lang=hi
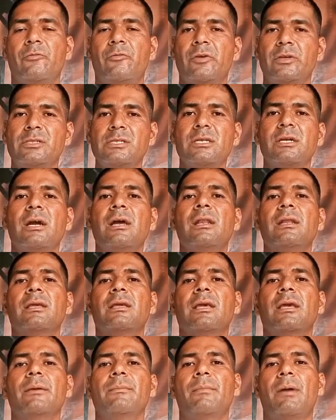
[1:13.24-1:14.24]
फिज़िकल
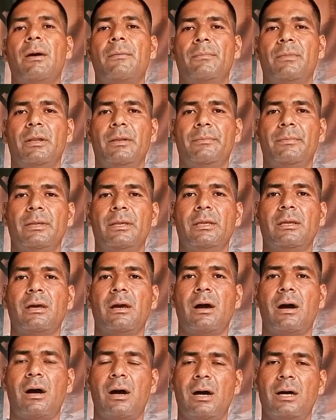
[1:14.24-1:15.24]
के मामले में
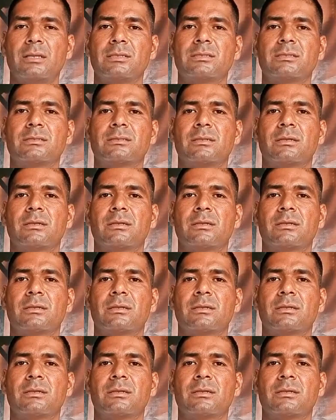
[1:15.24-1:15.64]
आज